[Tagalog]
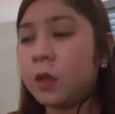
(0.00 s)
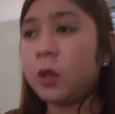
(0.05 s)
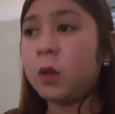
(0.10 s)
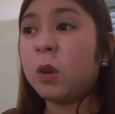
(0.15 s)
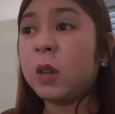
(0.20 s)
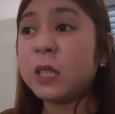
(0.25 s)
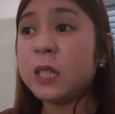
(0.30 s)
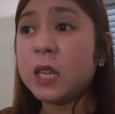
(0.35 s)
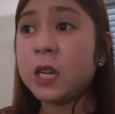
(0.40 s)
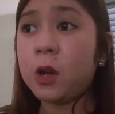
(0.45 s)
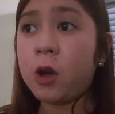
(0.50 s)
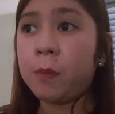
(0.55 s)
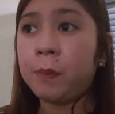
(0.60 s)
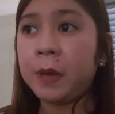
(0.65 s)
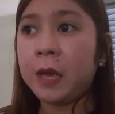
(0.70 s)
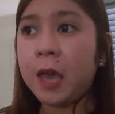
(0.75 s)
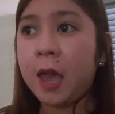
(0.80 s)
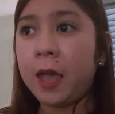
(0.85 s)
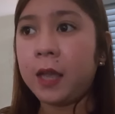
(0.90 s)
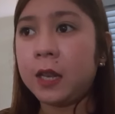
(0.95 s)
Ito kasing
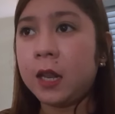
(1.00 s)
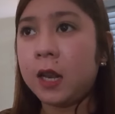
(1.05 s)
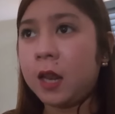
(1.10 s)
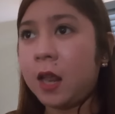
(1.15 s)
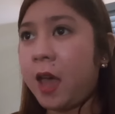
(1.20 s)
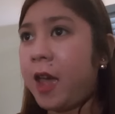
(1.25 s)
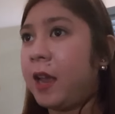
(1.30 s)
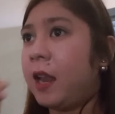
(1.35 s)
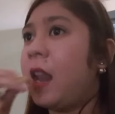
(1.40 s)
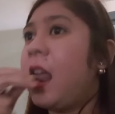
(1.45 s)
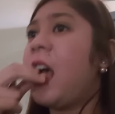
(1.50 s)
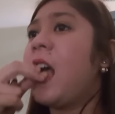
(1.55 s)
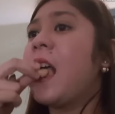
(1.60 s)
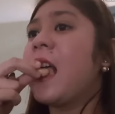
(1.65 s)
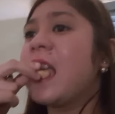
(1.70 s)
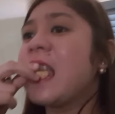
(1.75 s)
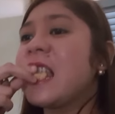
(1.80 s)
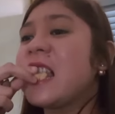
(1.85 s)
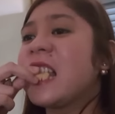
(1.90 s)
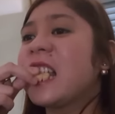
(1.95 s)
obigay ni Aina.
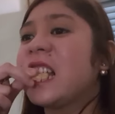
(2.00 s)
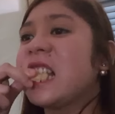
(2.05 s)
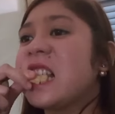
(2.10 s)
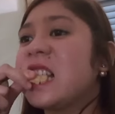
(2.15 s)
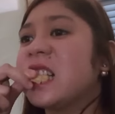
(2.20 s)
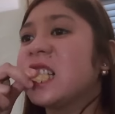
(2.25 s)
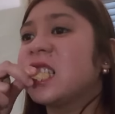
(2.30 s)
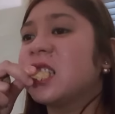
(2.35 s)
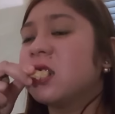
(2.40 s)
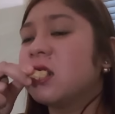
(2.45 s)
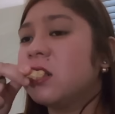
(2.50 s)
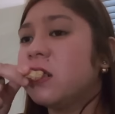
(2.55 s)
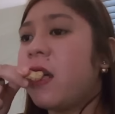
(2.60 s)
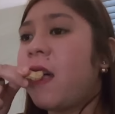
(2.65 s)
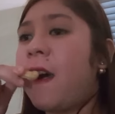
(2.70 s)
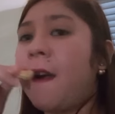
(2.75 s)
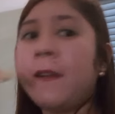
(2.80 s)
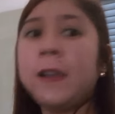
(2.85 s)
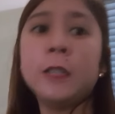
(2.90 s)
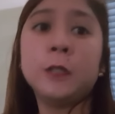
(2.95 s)

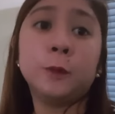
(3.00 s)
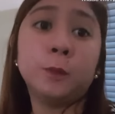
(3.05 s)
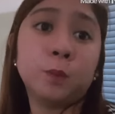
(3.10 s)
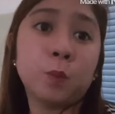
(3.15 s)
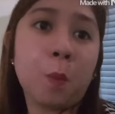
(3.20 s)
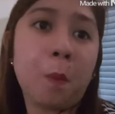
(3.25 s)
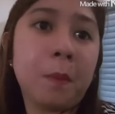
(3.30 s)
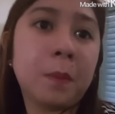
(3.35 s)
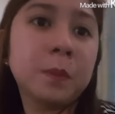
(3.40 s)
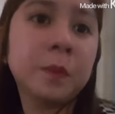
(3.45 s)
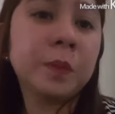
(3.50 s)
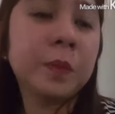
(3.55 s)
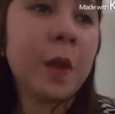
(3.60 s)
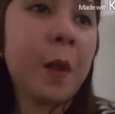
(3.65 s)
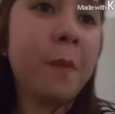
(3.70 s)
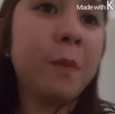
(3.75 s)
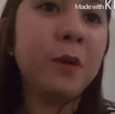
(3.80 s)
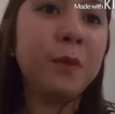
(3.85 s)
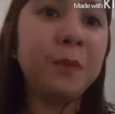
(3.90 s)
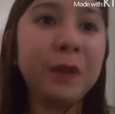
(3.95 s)
Kaya, ayun.
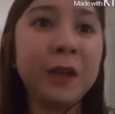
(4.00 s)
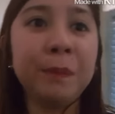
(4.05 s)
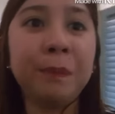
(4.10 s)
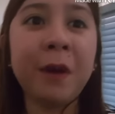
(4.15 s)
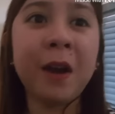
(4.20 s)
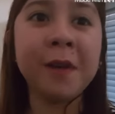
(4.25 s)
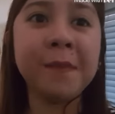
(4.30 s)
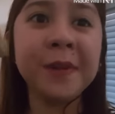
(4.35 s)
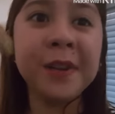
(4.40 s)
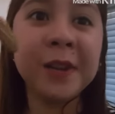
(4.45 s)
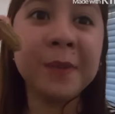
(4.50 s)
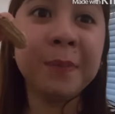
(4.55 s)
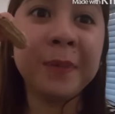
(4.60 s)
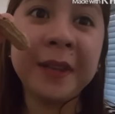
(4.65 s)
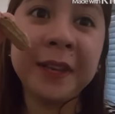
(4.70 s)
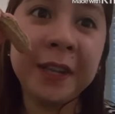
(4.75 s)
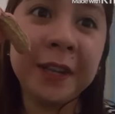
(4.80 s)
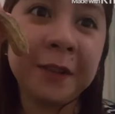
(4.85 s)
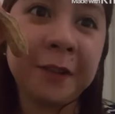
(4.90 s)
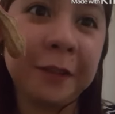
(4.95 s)
Bumili pa kami ng
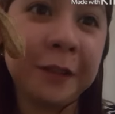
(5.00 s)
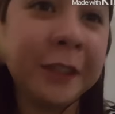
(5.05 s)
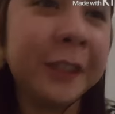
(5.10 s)
mani, oh.